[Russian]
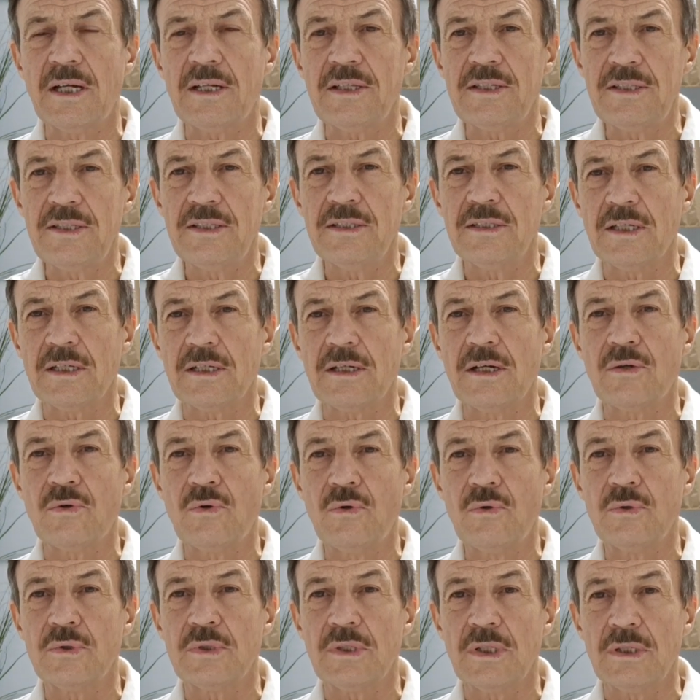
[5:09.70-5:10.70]
картина
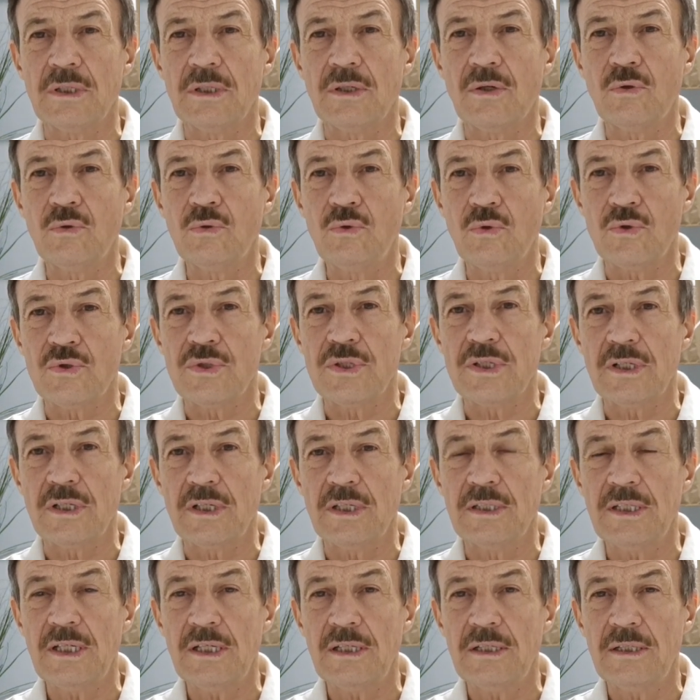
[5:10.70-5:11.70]
какого-то
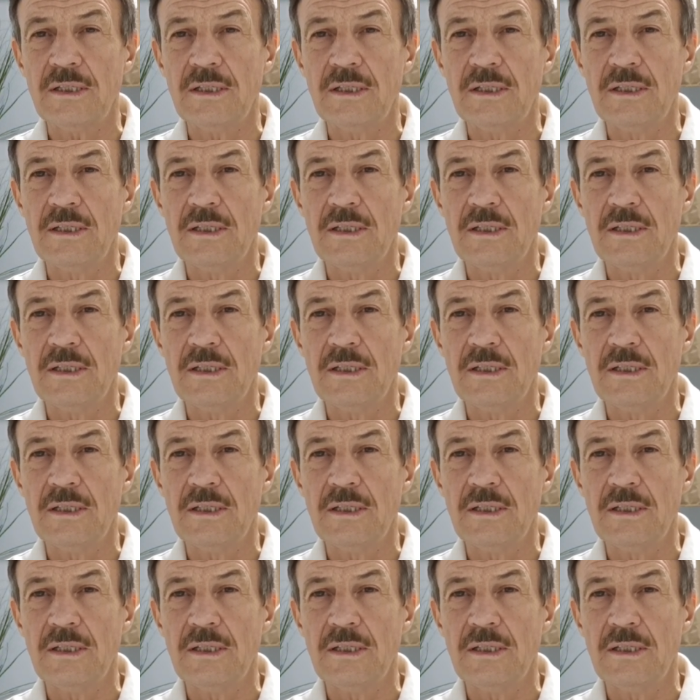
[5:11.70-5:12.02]
художника, да?